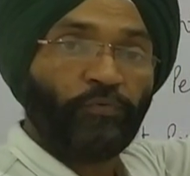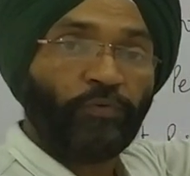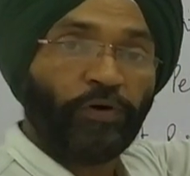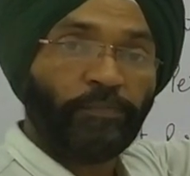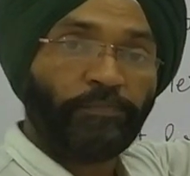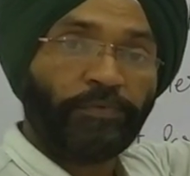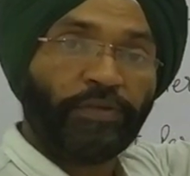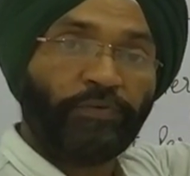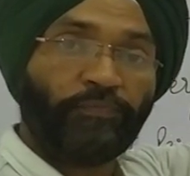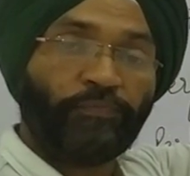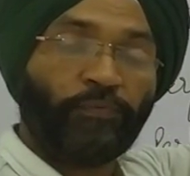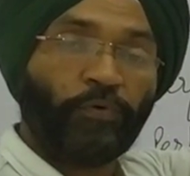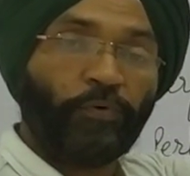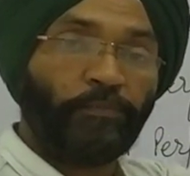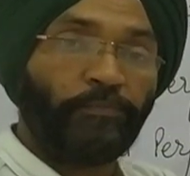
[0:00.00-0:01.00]
वर्ब की
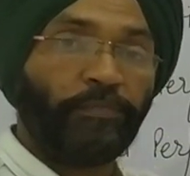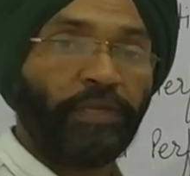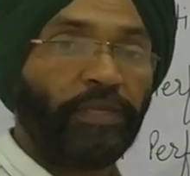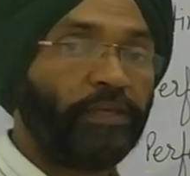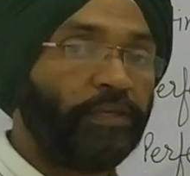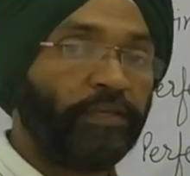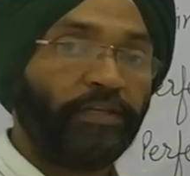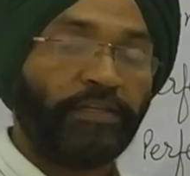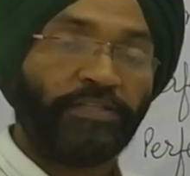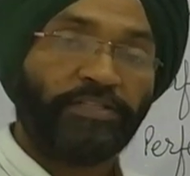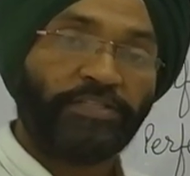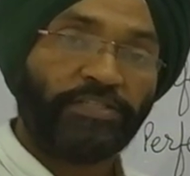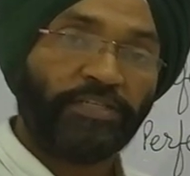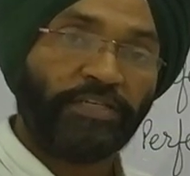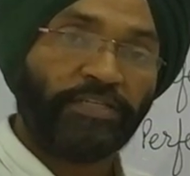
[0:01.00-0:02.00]
फॉर्म
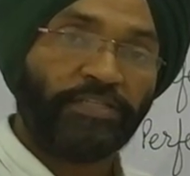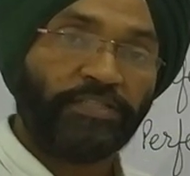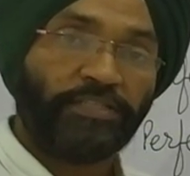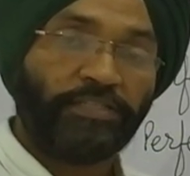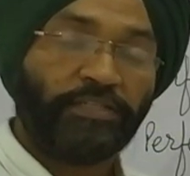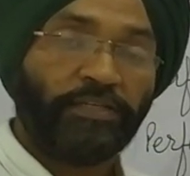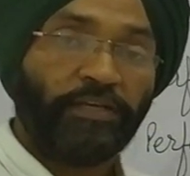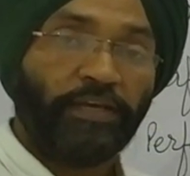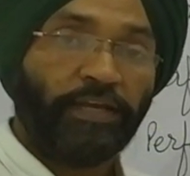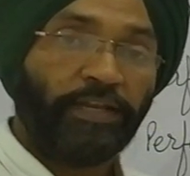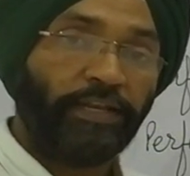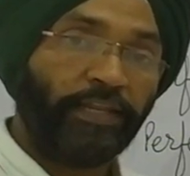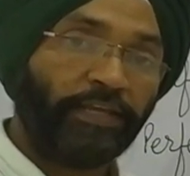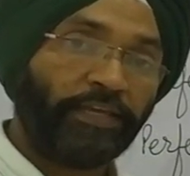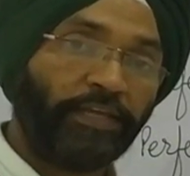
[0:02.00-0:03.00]
में चेंज
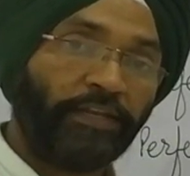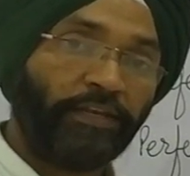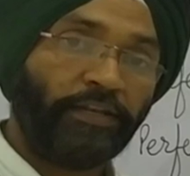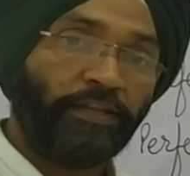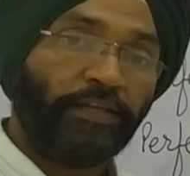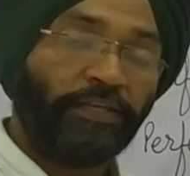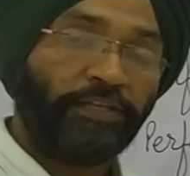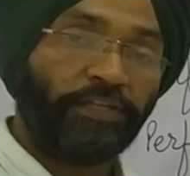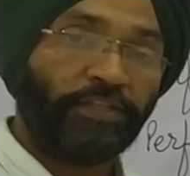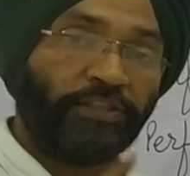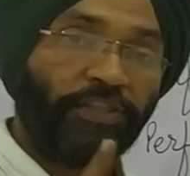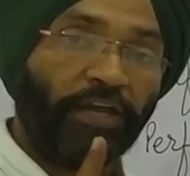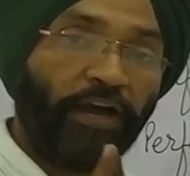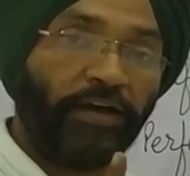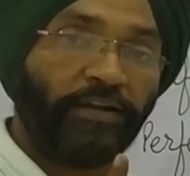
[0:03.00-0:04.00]
लेकिन ये
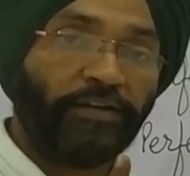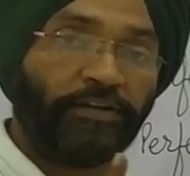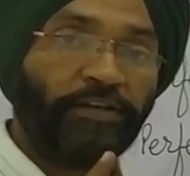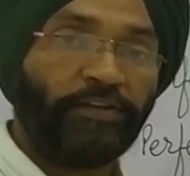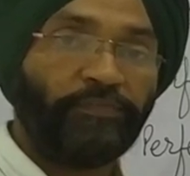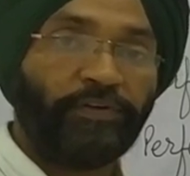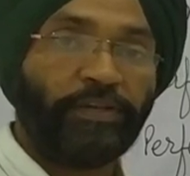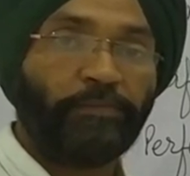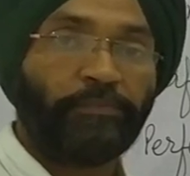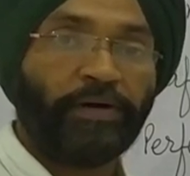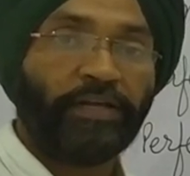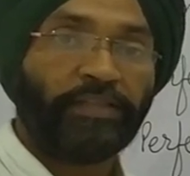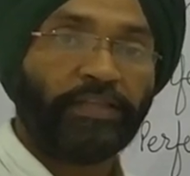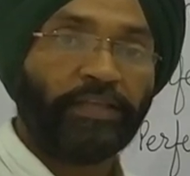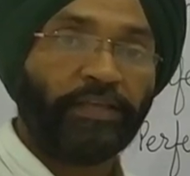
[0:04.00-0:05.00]
ध्यान रखने वाली
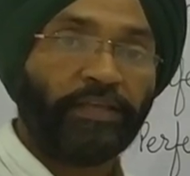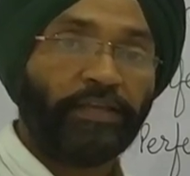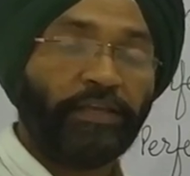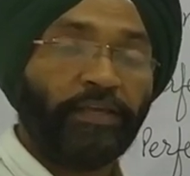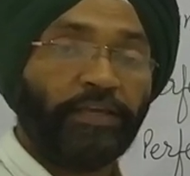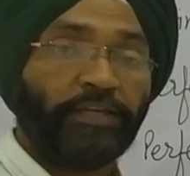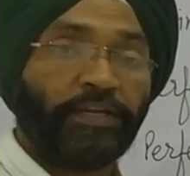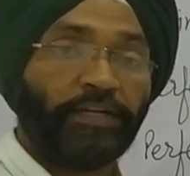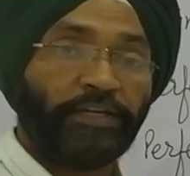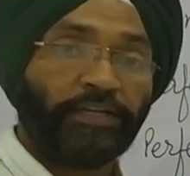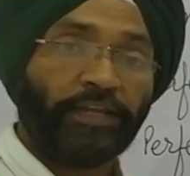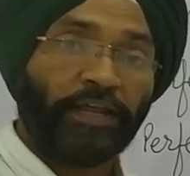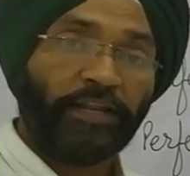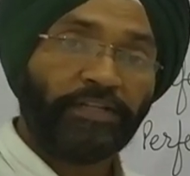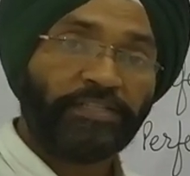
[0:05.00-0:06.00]
बात है कि
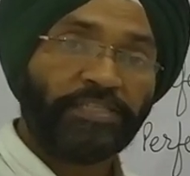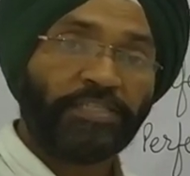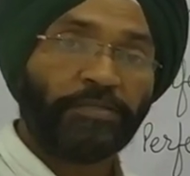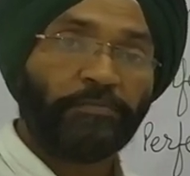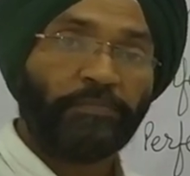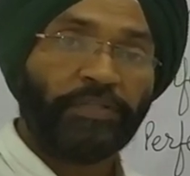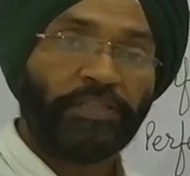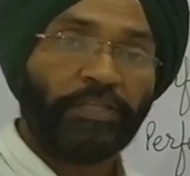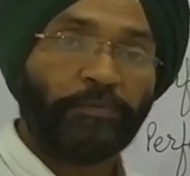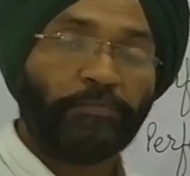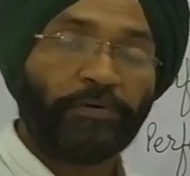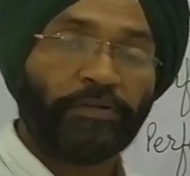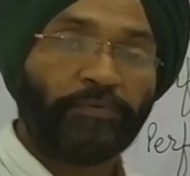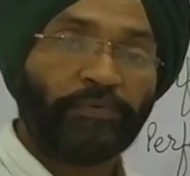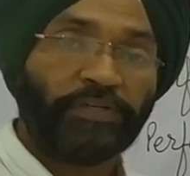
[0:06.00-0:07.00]
टेंस संबंधी
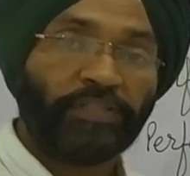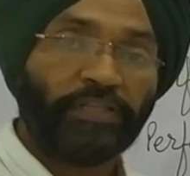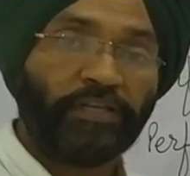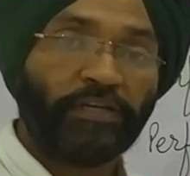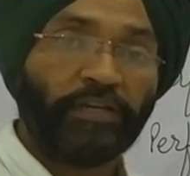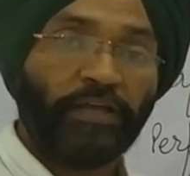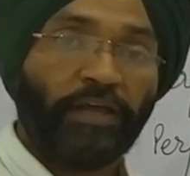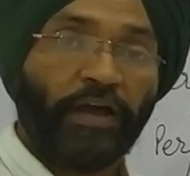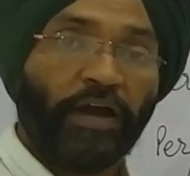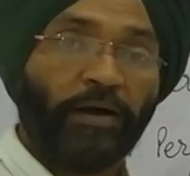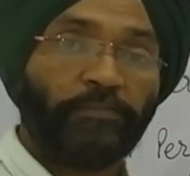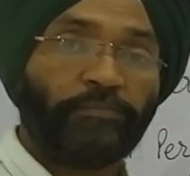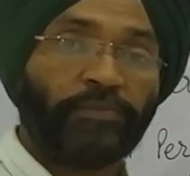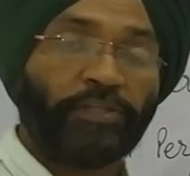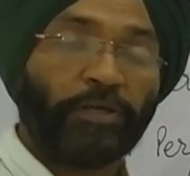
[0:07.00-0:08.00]
परिवर्तन
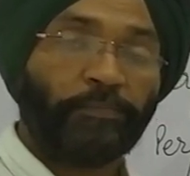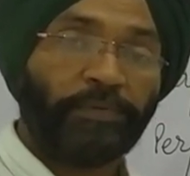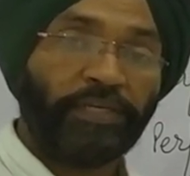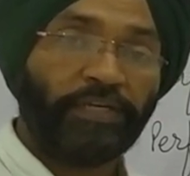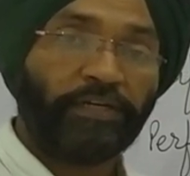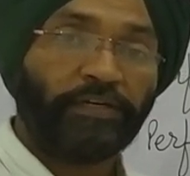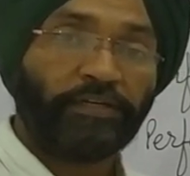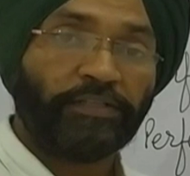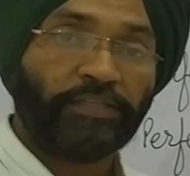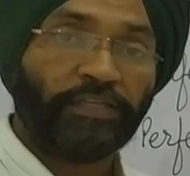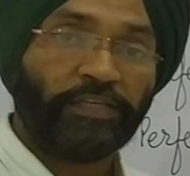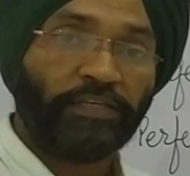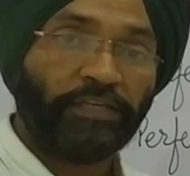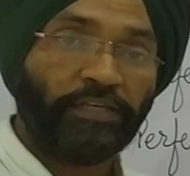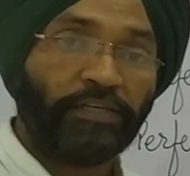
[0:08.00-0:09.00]
हम तभी करते
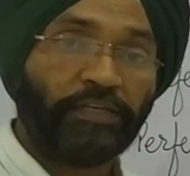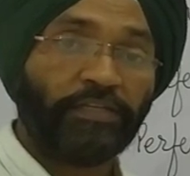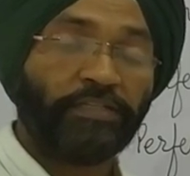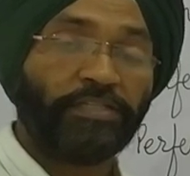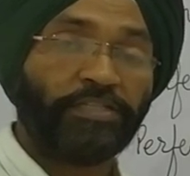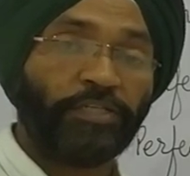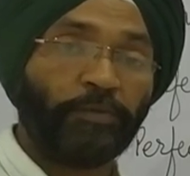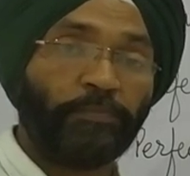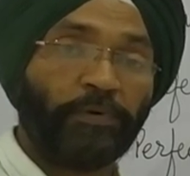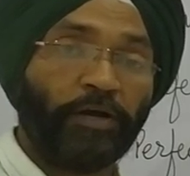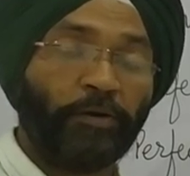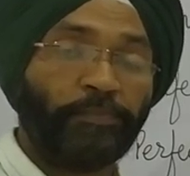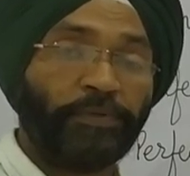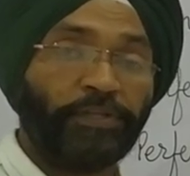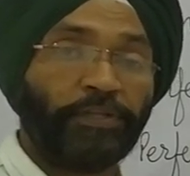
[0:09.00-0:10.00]
हैं जब
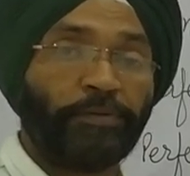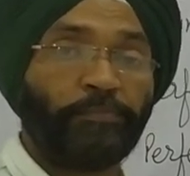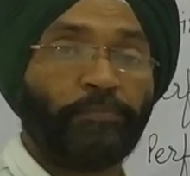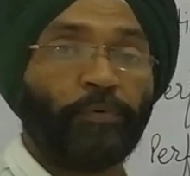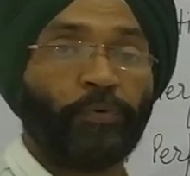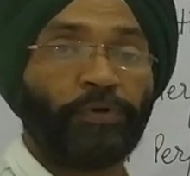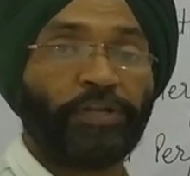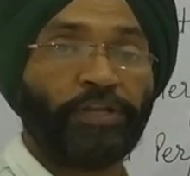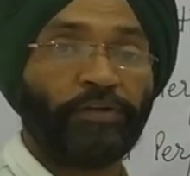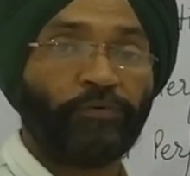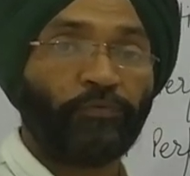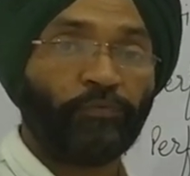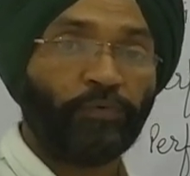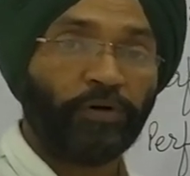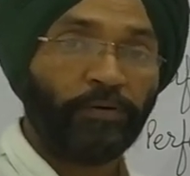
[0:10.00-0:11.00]
हमें रिपोर्टिंग
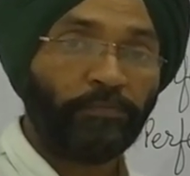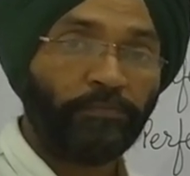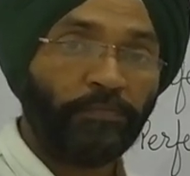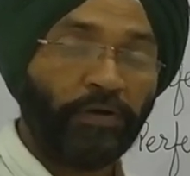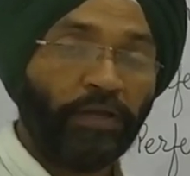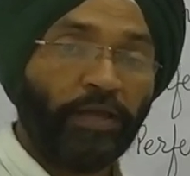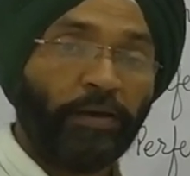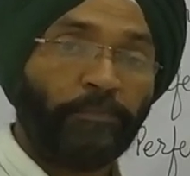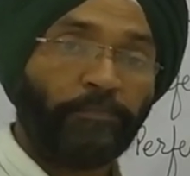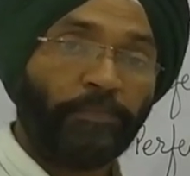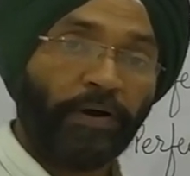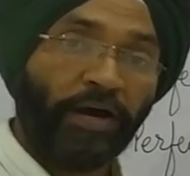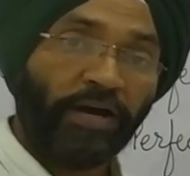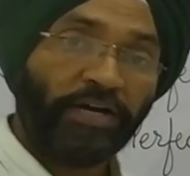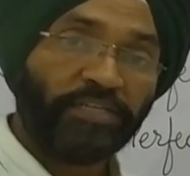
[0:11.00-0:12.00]
वर्ब
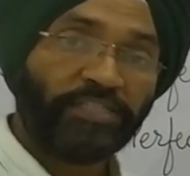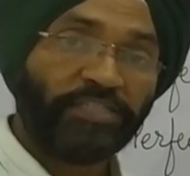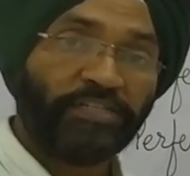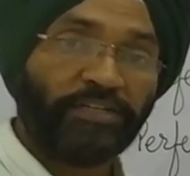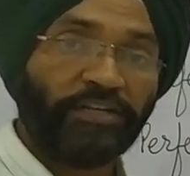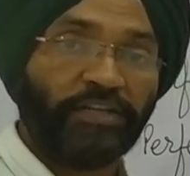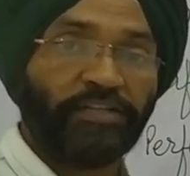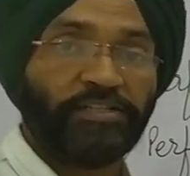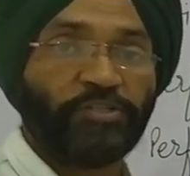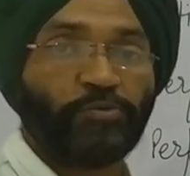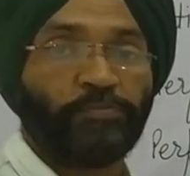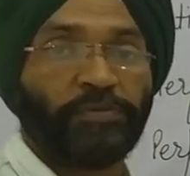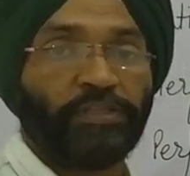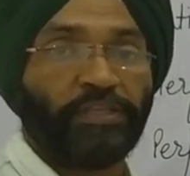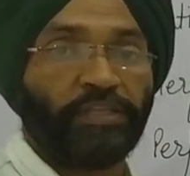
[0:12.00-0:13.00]
पास्ट टेंस
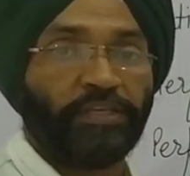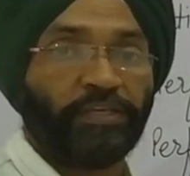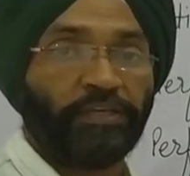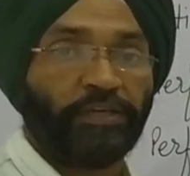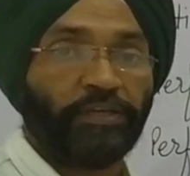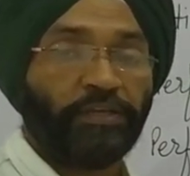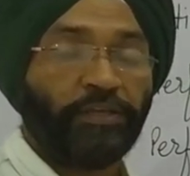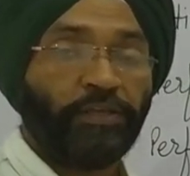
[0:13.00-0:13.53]
में दी है